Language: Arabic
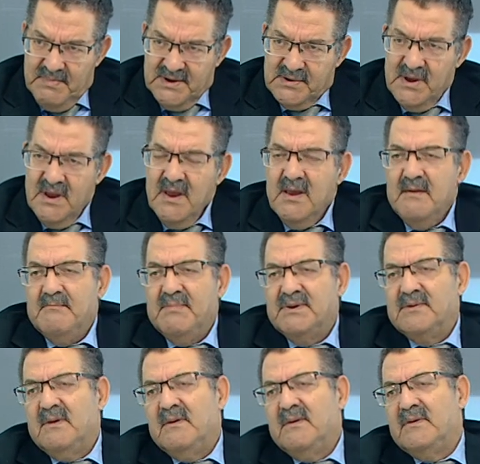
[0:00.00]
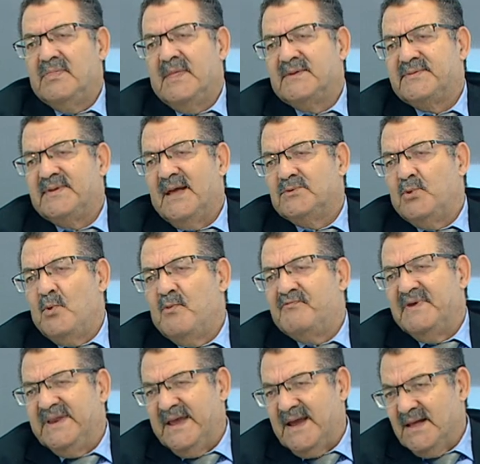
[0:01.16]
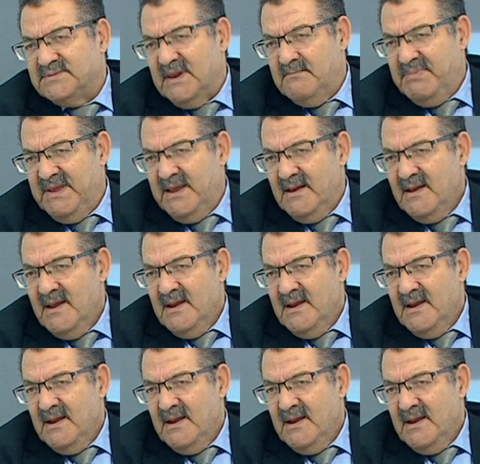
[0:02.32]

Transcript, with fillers: باش باش آه، نساعدوهم في نقاط البيع